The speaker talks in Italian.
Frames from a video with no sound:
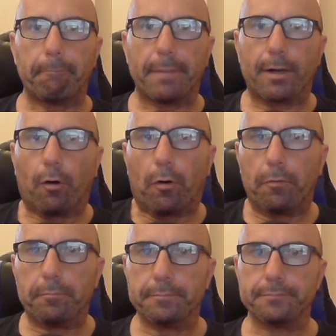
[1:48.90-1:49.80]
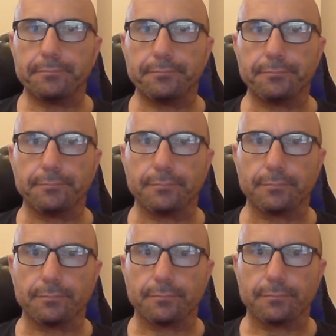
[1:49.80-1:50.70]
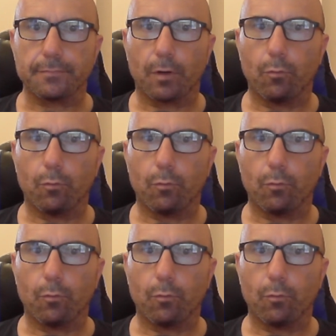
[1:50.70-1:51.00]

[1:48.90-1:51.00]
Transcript: però mh, mm,